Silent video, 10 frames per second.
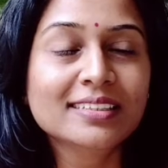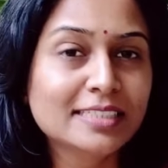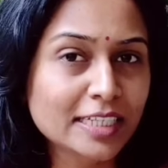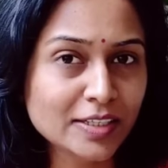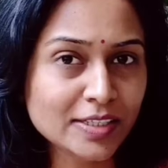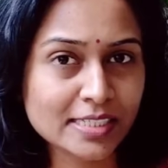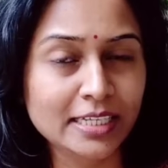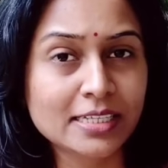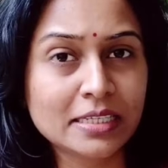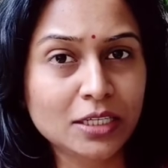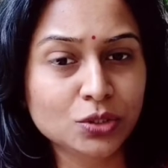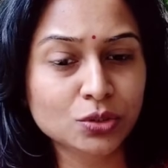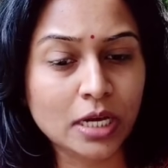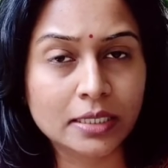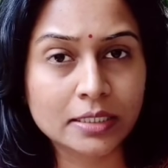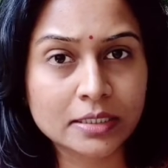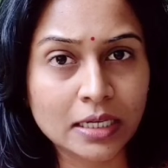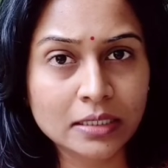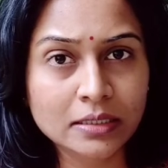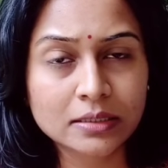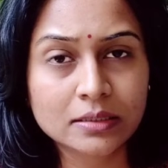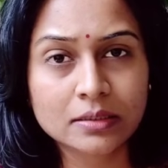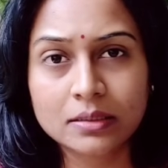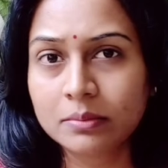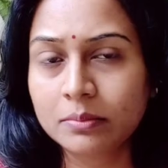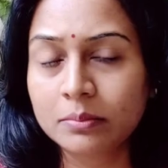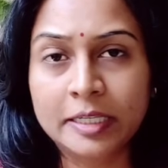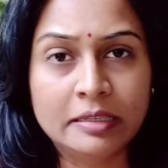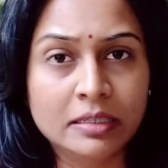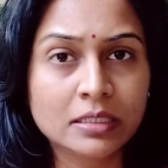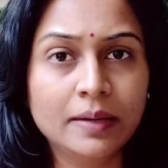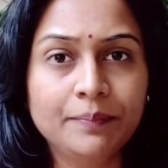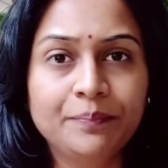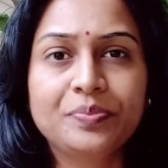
सीरियसली इसका जो कलर था मटेरियल का